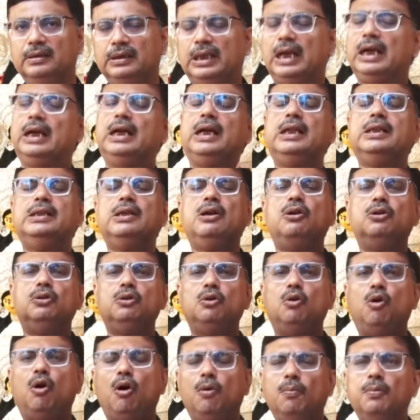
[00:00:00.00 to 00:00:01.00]
তার কাছে
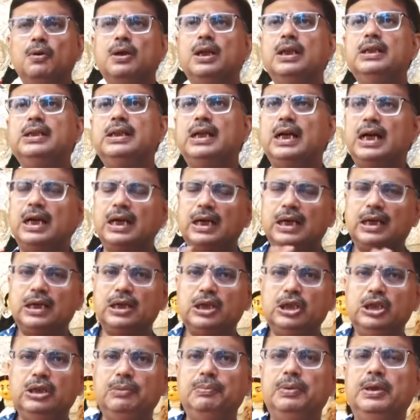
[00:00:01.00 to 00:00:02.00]
হয়তো খবর আছে কারা
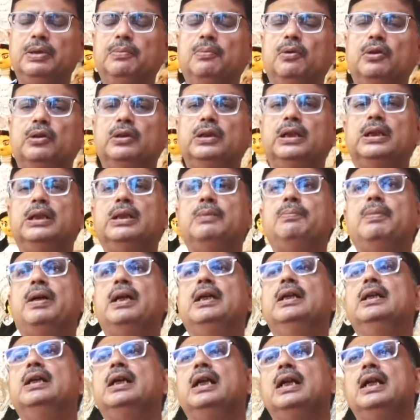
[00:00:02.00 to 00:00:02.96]
কারা শিবির বদলাতে পারেন